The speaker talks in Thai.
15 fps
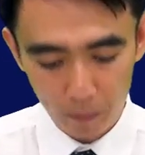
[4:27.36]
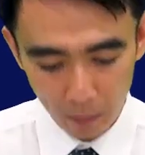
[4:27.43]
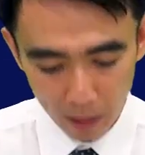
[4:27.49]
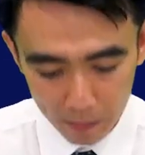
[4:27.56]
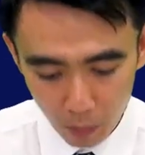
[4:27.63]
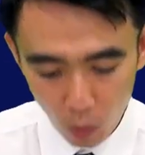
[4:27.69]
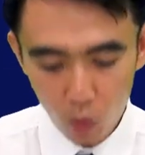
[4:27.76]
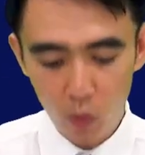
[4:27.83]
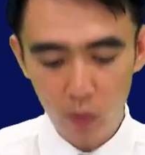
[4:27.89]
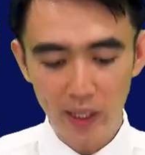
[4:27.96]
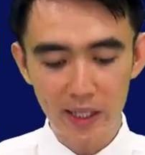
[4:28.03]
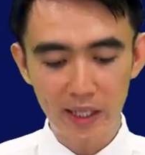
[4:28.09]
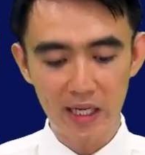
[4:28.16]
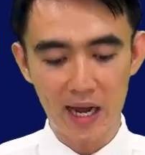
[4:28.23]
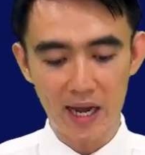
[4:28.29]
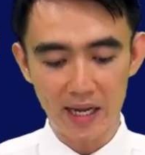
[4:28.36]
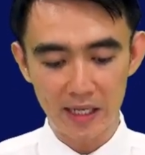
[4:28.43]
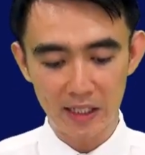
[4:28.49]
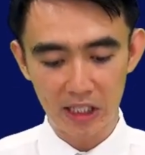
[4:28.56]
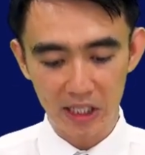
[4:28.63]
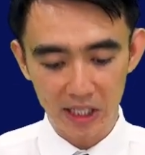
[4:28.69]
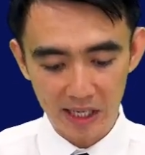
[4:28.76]
เป็นผู้วินิจฉัย
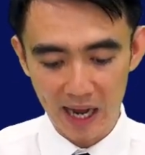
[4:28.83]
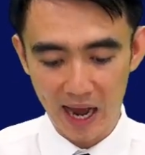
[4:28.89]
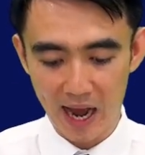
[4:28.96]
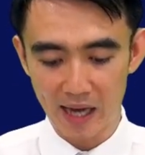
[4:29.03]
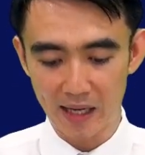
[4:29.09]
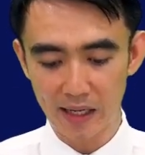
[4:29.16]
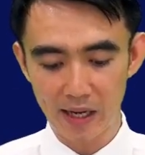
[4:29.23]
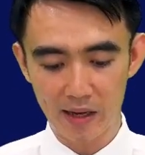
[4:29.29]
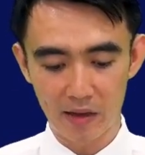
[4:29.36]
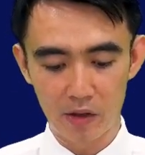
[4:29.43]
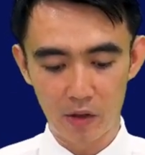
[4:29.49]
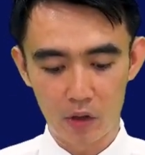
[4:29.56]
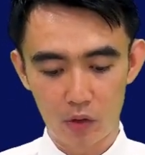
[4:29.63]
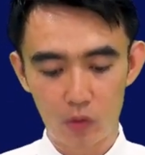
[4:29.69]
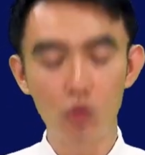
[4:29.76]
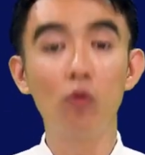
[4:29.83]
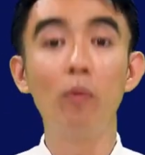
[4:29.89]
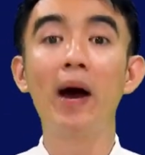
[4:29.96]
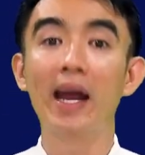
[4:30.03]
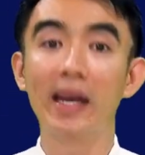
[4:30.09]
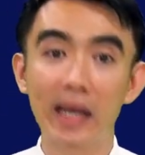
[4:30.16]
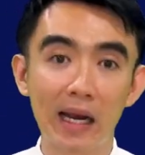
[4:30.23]
ชี้ขาดเนี่ยอยู่
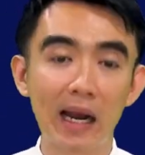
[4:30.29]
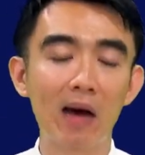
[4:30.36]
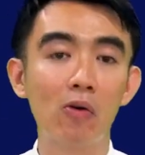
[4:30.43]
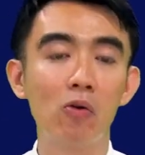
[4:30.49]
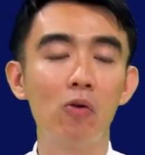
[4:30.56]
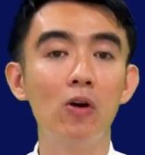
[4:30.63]
ภายในเรา